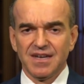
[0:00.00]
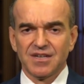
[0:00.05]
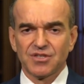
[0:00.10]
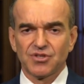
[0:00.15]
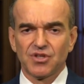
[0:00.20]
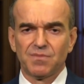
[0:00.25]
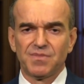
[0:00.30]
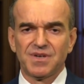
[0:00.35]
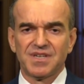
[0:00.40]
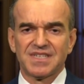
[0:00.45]

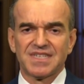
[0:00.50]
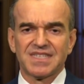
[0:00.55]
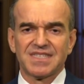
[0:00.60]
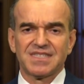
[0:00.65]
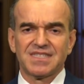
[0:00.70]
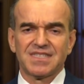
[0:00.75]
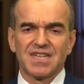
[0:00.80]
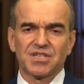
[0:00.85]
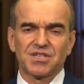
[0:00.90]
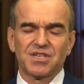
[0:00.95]
чтобы
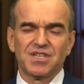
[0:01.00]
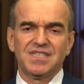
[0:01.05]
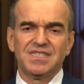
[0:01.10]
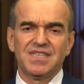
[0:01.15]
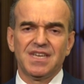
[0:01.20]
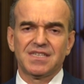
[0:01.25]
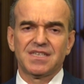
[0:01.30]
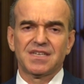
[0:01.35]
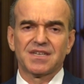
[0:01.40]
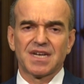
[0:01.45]
наши
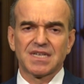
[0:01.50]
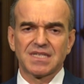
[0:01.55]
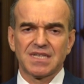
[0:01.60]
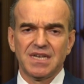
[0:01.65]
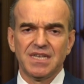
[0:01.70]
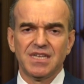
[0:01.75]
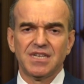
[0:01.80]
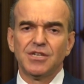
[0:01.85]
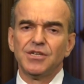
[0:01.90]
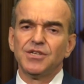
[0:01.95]
дети
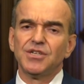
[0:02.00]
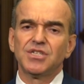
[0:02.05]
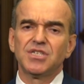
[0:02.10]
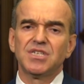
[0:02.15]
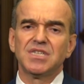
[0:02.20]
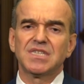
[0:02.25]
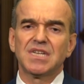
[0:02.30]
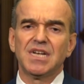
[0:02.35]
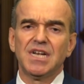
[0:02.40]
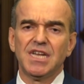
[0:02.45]
росли
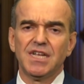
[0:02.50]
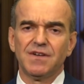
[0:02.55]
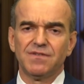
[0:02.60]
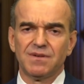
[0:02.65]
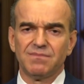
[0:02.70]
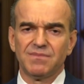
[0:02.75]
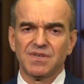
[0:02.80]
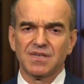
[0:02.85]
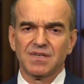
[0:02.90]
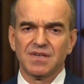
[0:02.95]

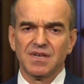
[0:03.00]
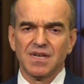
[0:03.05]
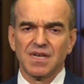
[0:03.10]
счастливыми,